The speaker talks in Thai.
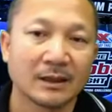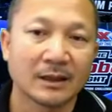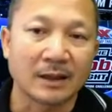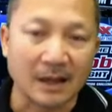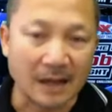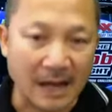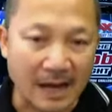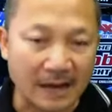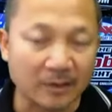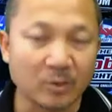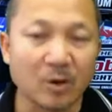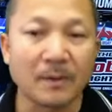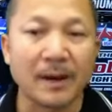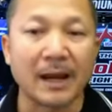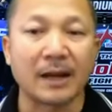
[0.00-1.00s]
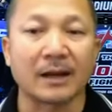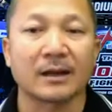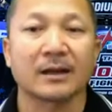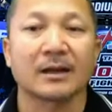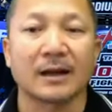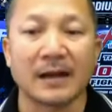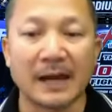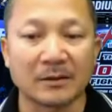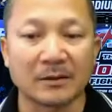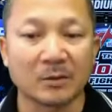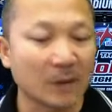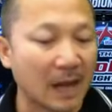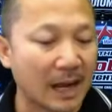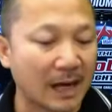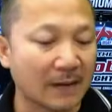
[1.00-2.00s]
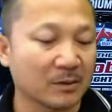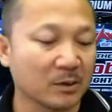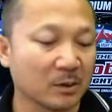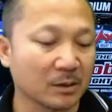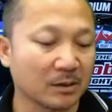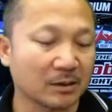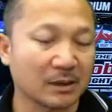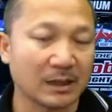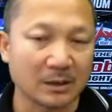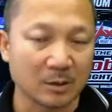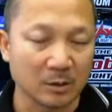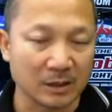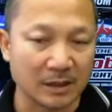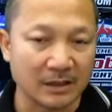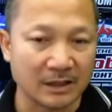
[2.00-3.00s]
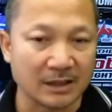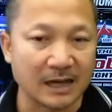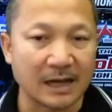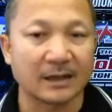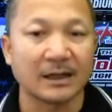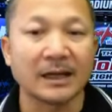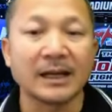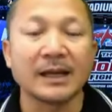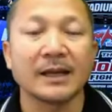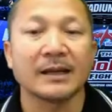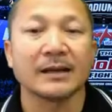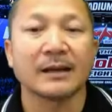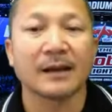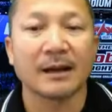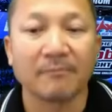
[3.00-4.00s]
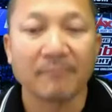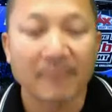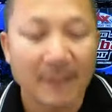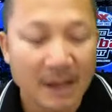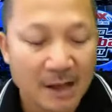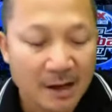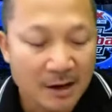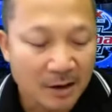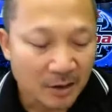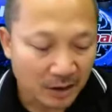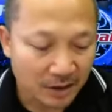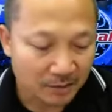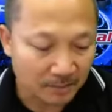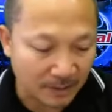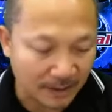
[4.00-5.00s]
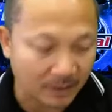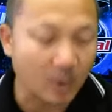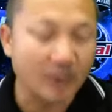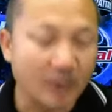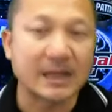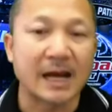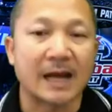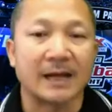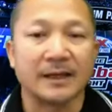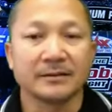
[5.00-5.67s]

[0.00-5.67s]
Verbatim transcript: แกล่งทั่วแผ่นแกล่งทุกลายครับนักชกในสังกัดนี้นะครับเพชรกวยชัย